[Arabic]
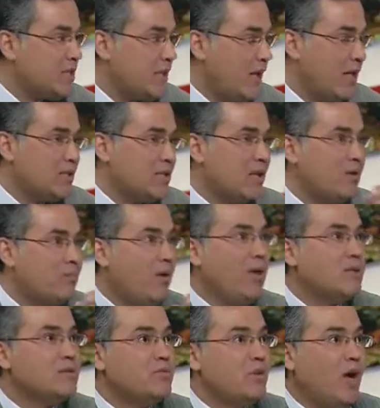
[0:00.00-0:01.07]
الحقيقه
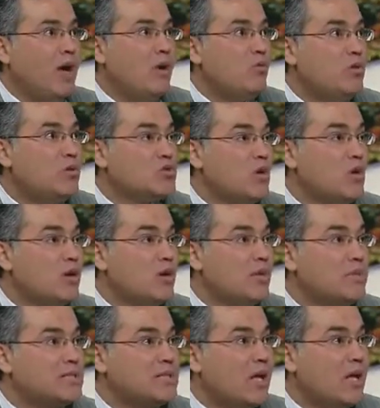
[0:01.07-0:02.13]
البعض بيحاول يصور
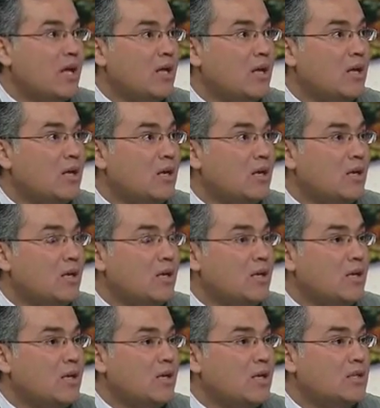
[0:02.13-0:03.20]
المساله آه،
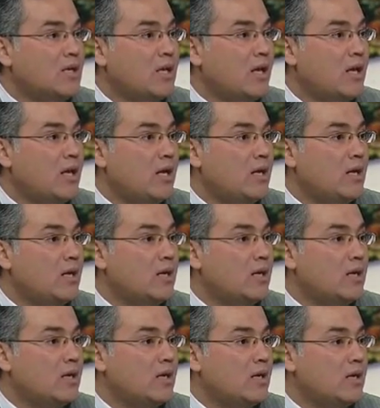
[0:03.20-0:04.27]
آه، انها
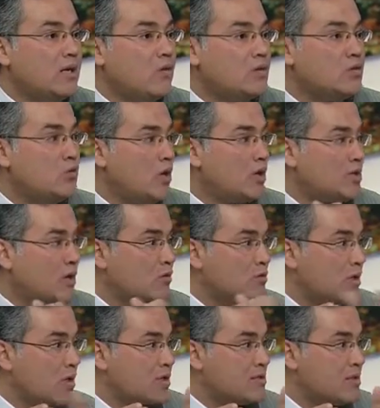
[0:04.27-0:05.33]
آه، الاخوان دولت او
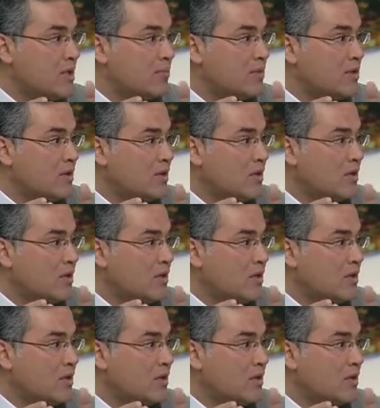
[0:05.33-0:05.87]
الطار الاسلامي بس في صوت